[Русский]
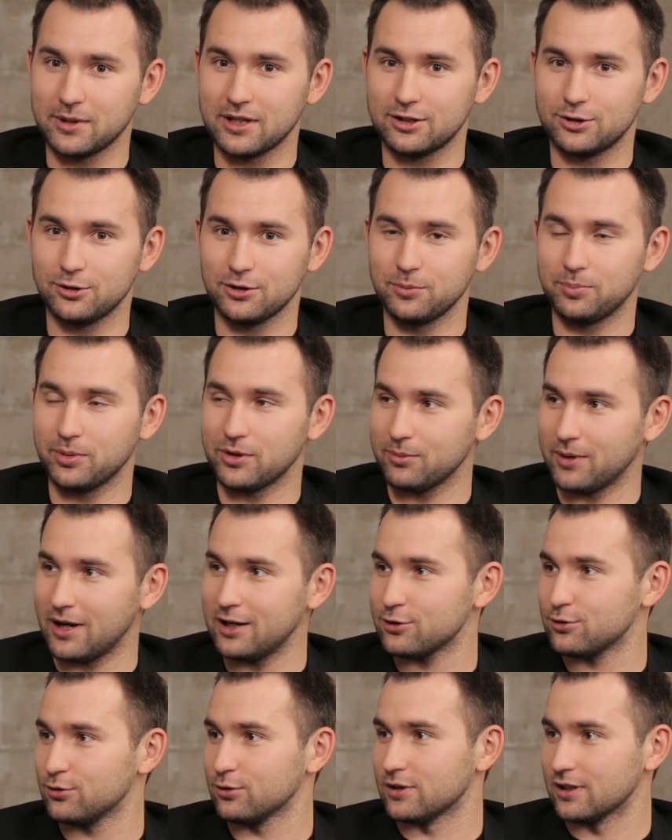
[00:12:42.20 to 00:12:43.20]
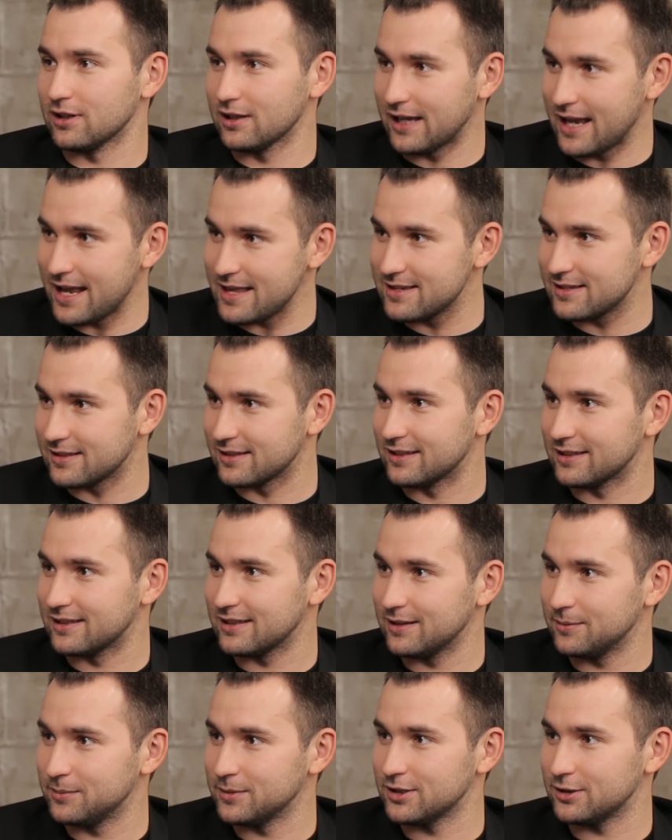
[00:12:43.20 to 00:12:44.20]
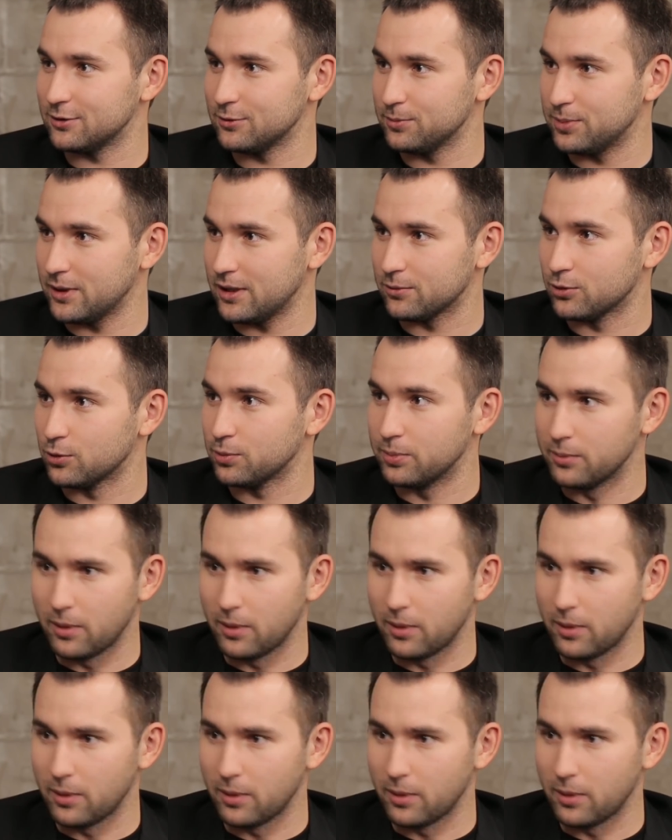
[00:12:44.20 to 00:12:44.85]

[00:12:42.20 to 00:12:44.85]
мы еще не понимали, что это лендинги, тогда мы еще не понимали, ну,